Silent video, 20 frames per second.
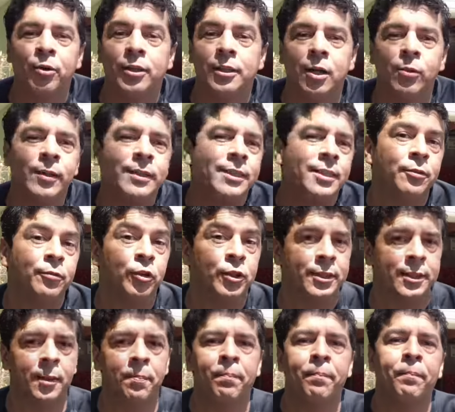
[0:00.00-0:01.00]
Então, assim,
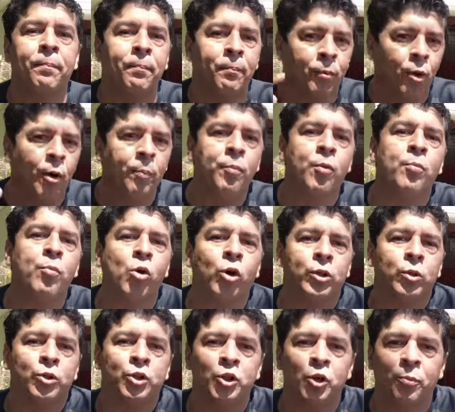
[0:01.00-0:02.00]
você próprio
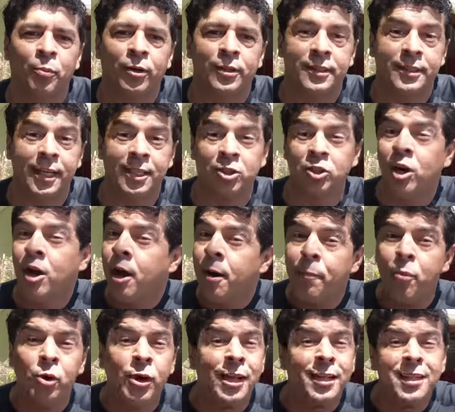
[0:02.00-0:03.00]
monta o seu processo,
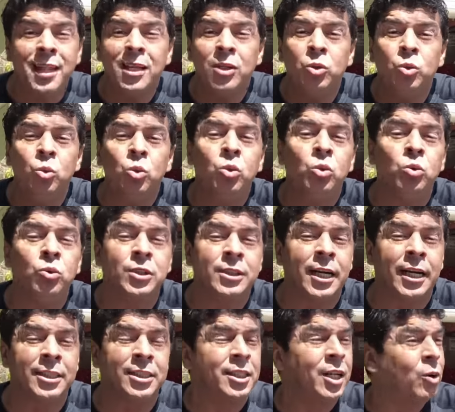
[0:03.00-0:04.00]
porque tem tudo no
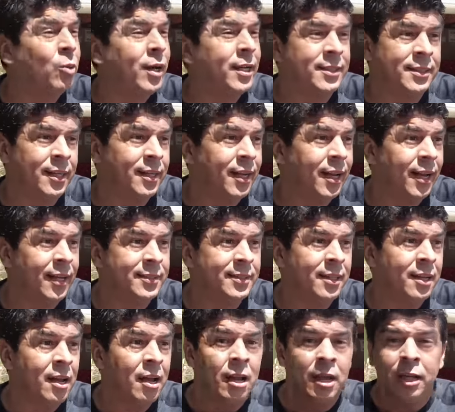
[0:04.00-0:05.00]
site da USIS.
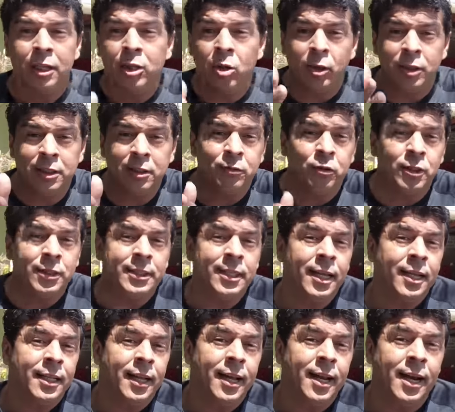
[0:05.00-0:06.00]
Então, assim, você
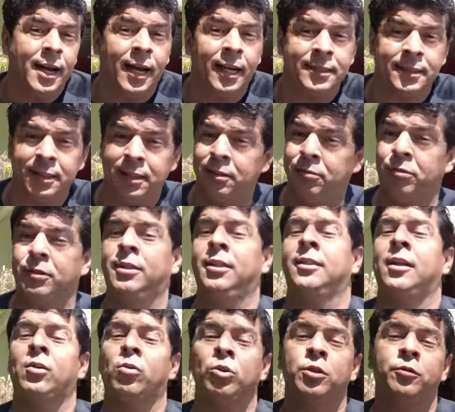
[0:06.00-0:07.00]
que está em casa aí, você
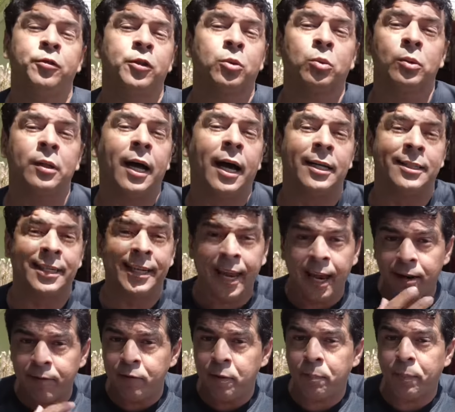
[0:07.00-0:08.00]
está com dificuldade,
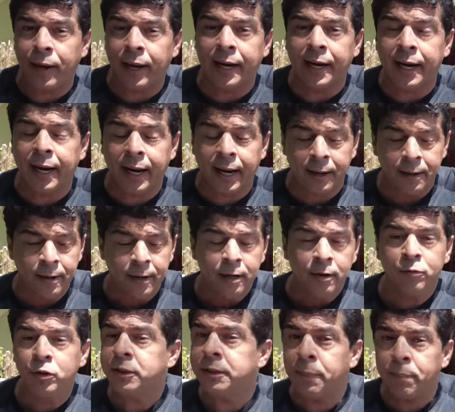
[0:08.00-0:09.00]
quer vir para cá,
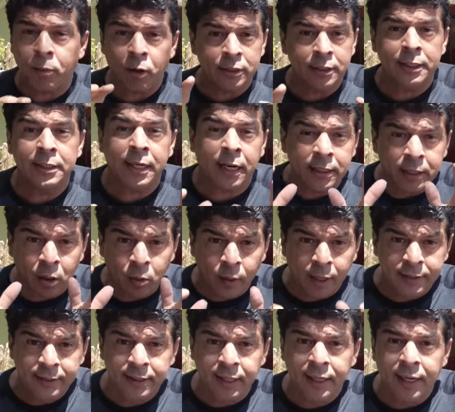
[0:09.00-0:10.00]
você pode entrar na
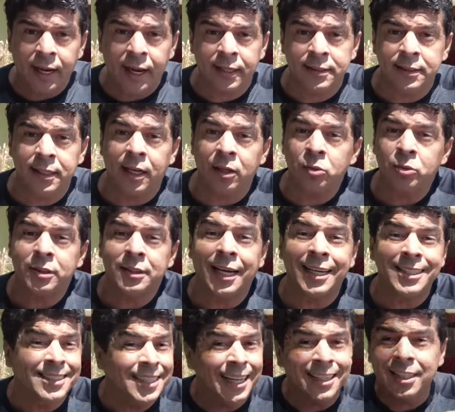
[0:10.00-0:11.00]
USIS lá no
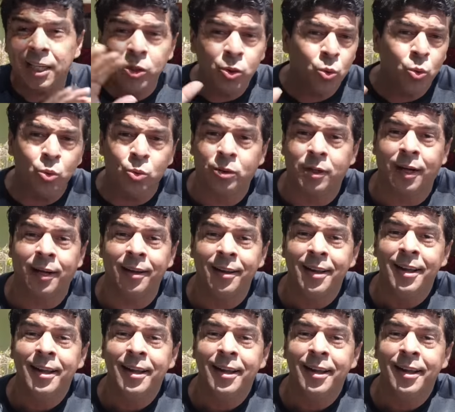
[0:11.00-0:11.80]
site, lá tem tudo, cara.